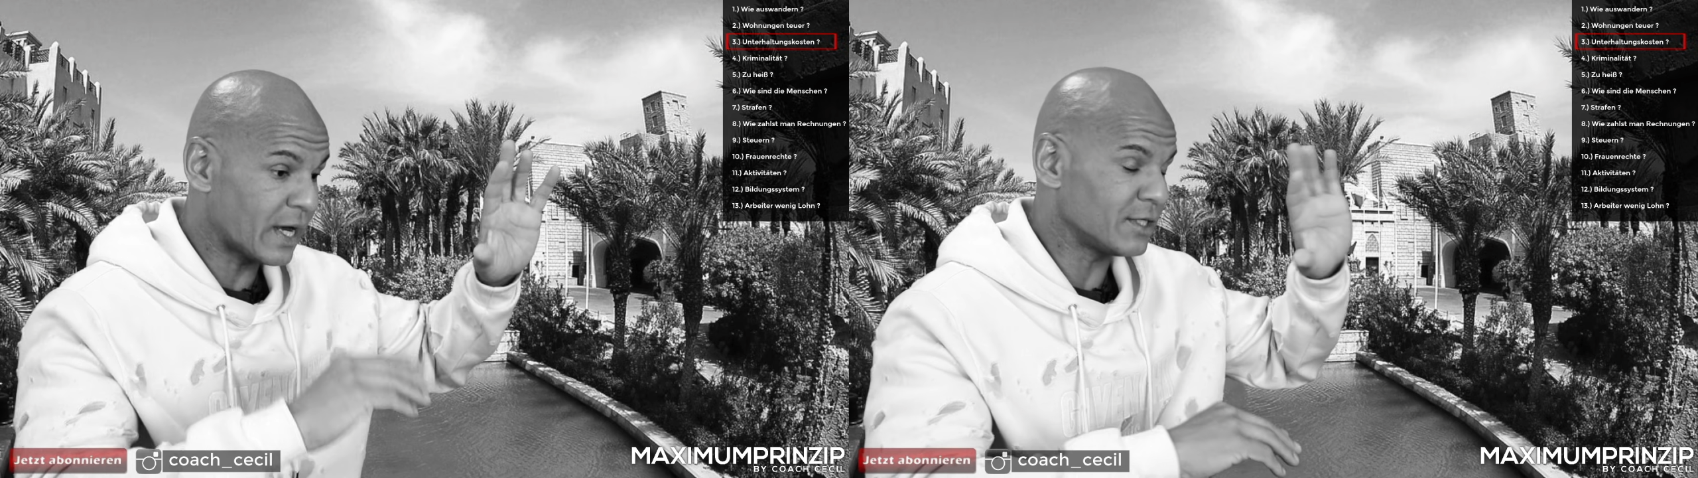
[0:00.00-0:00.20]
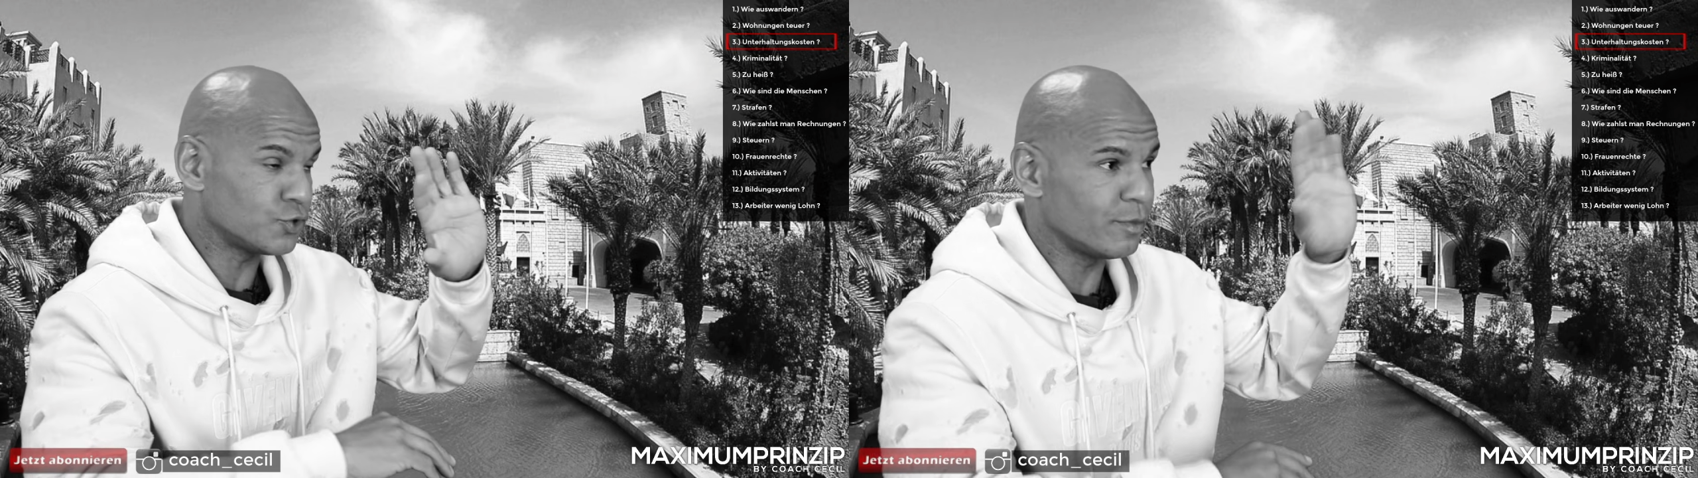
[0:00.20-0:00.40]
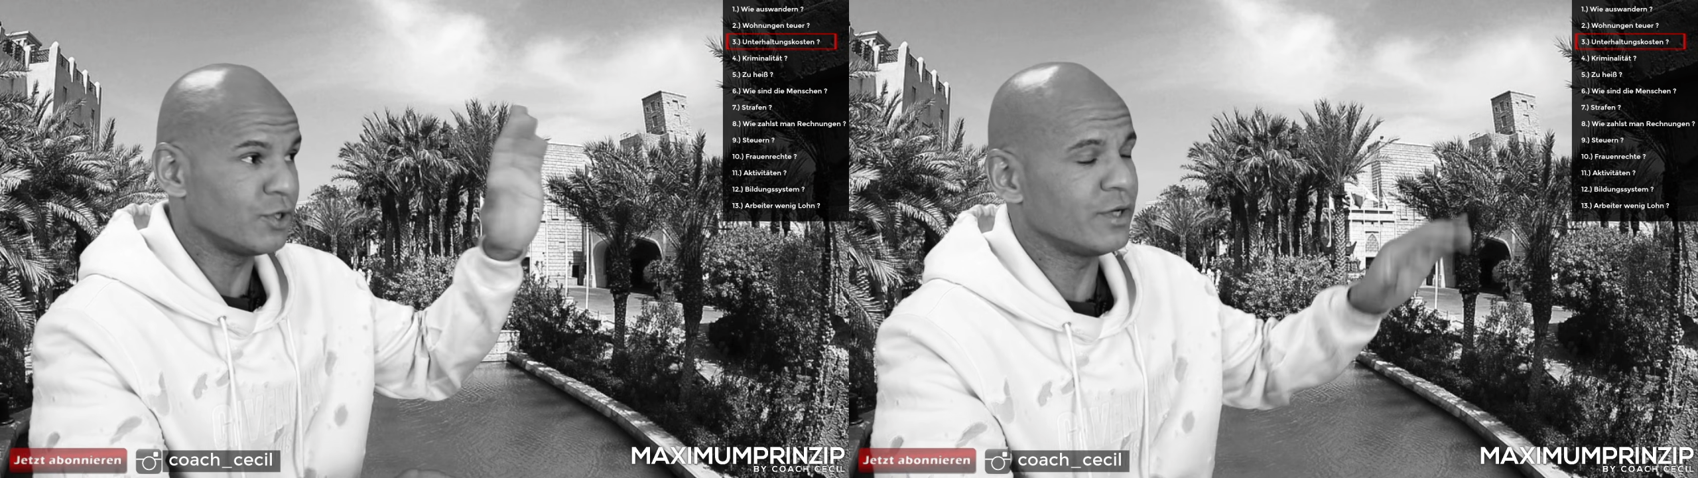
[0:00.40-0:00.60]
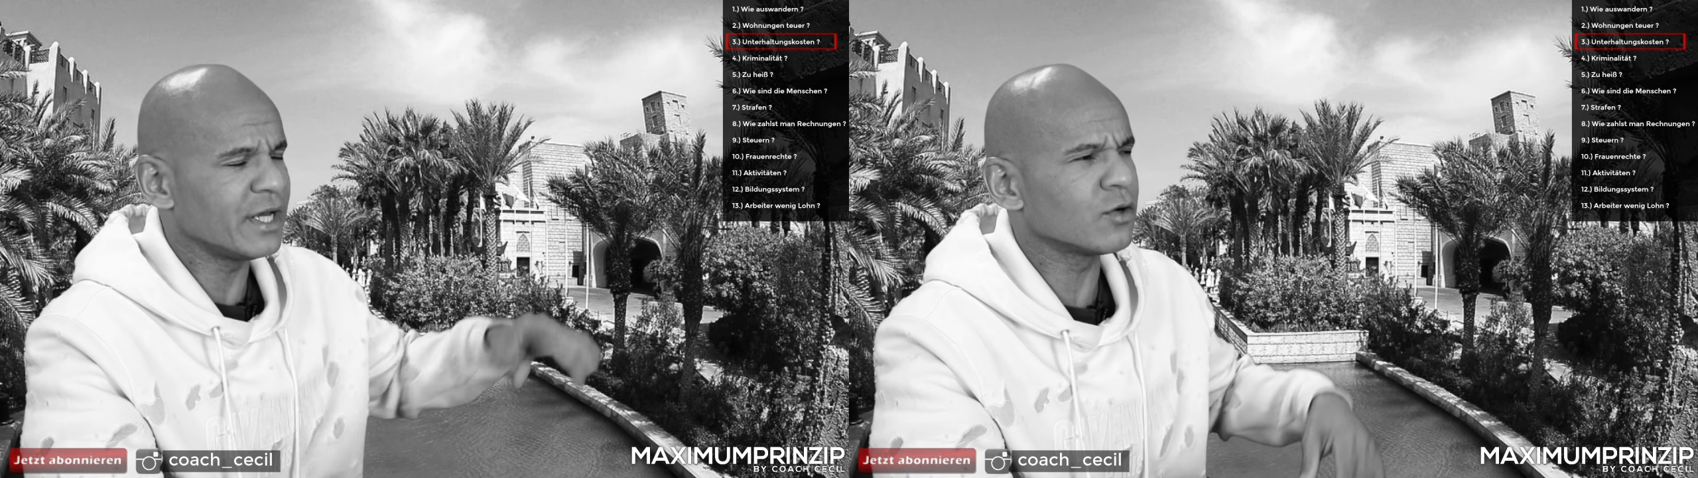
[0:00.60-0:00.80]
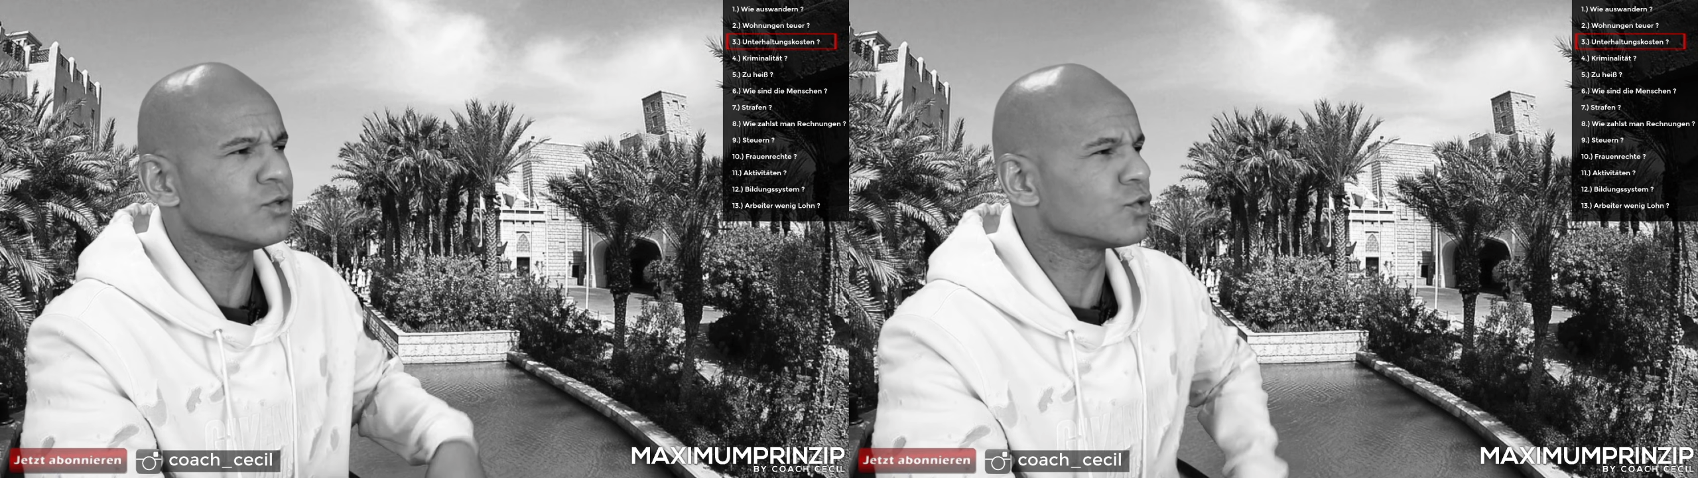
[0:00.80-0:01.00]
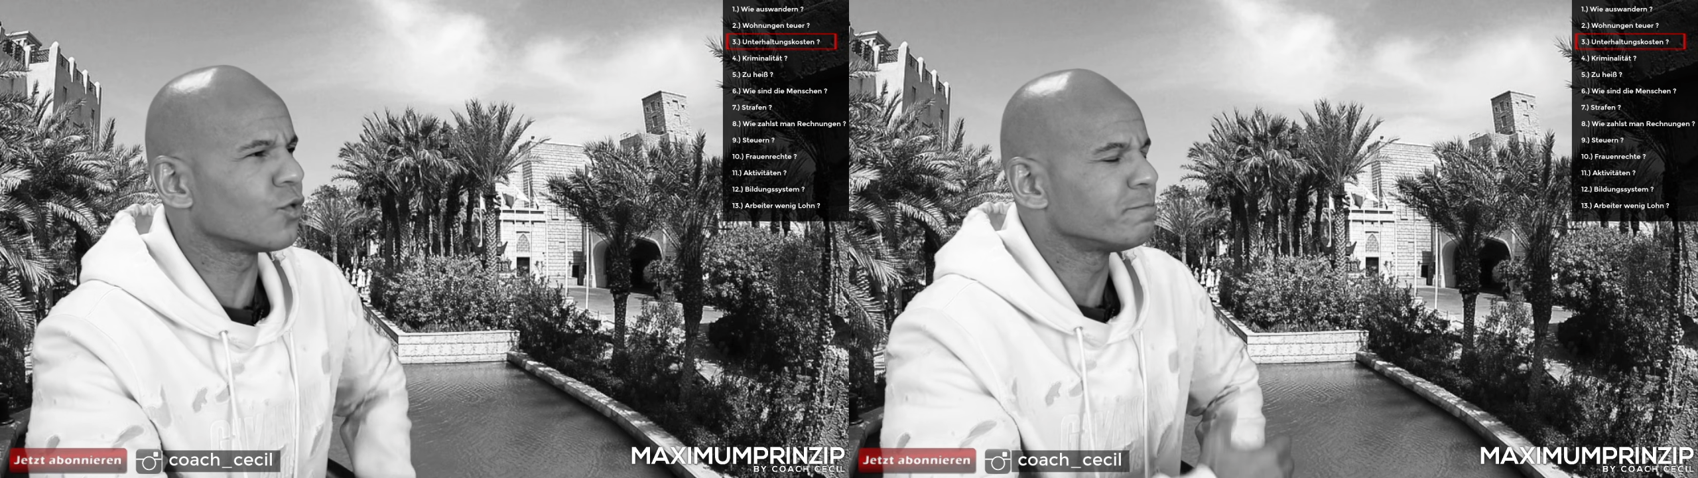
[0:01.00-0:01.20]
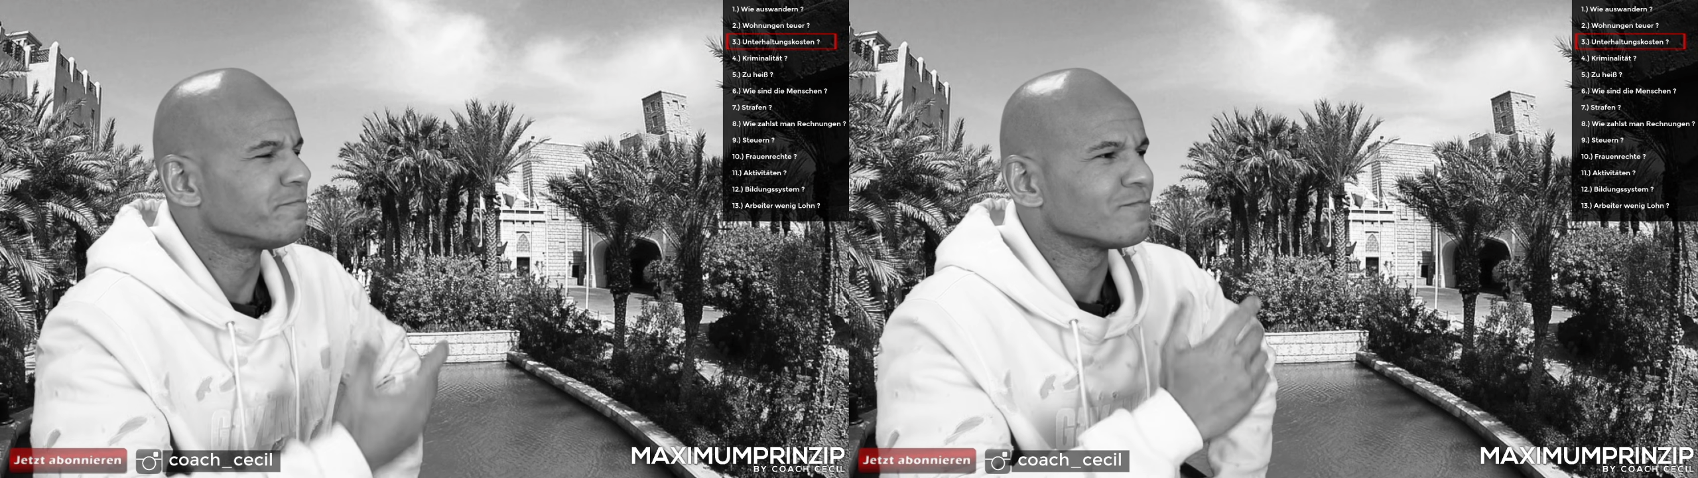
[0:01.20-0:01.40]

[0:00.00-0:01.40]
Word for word: alles nur Millionäre und so.